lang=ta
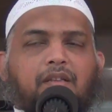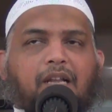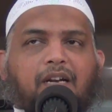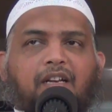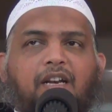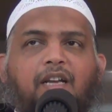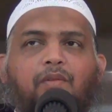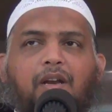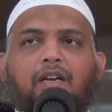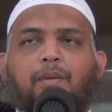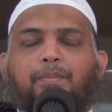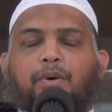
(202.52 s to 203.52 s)
தண்டனை
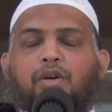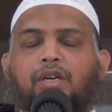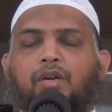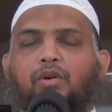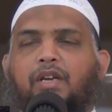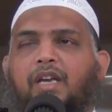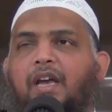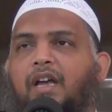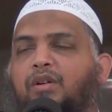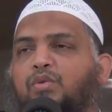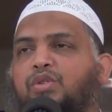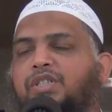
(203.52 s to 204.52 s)
வழங்கப்படக்கூடிய
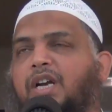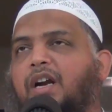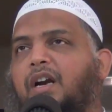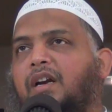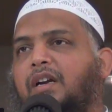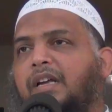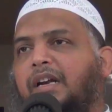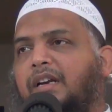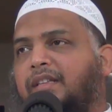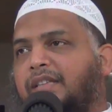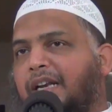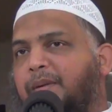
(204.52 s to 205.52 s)
குற்றங்கள்
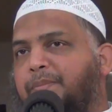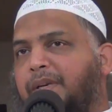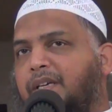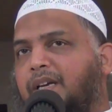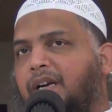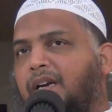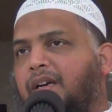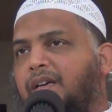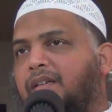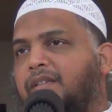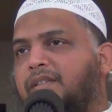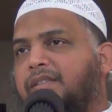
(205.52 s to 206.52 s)
என்ற தலைப்பின் கீழ்
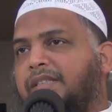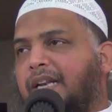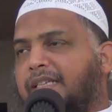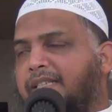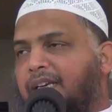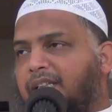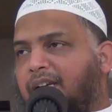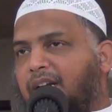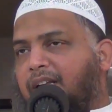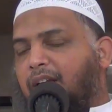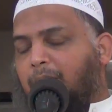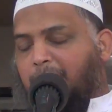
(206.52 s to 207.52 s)
சில
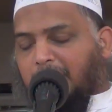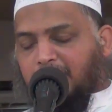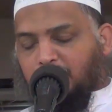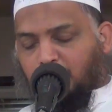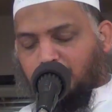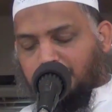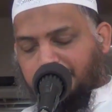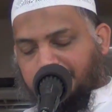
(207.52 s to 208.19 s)
செய்திகளை நாம் அறிந்தோம்